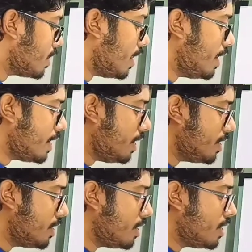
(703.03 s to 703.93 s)
মাথায় রেখে
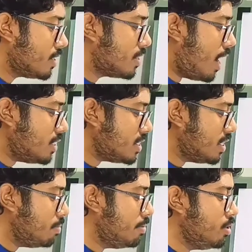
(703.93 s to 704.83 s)
তার
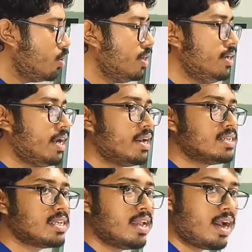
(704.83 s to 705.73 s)
সাথে বিভিন্ন
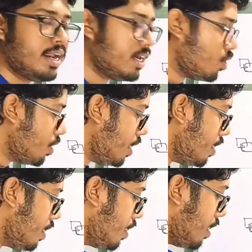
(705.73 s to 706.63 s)
ইন্ডিকেটার্সকে কানেক্ট করে
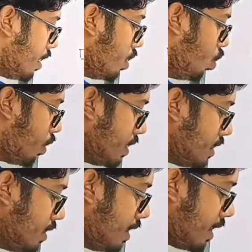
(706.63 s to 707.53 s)

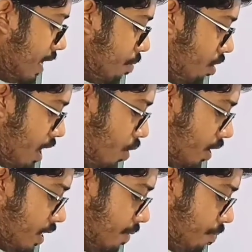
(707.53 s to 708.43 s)
লোকেশান দেখে এবং আরও
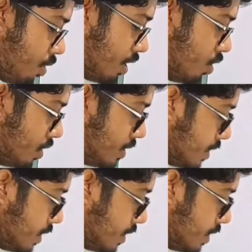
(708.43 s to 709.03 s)
একটা ইম্পর্ট্যান্ট হয়েছে